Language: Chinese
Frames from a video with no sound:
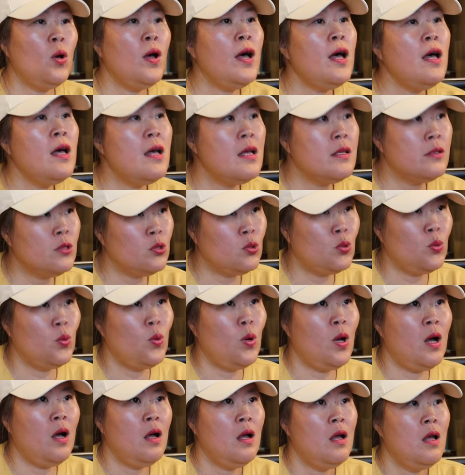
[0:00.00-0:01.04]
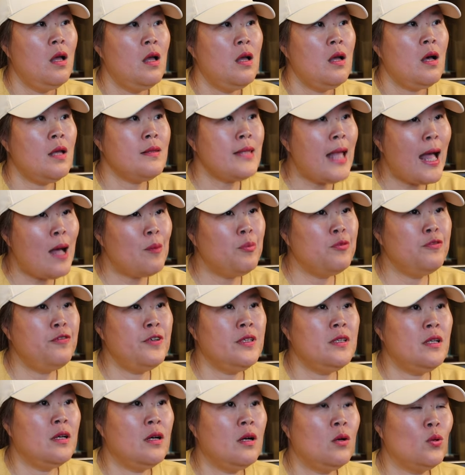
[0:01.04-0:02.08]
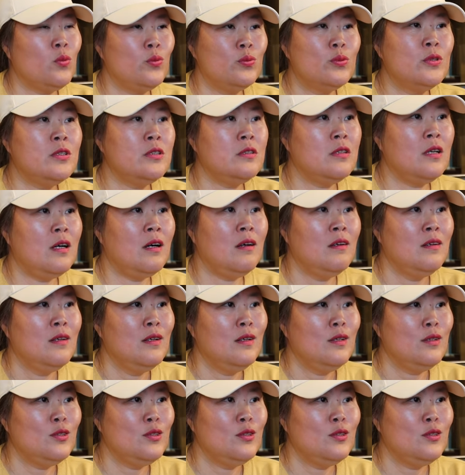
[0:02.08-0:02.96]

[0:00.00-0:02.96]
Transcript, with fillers: 有很多大部分的顾客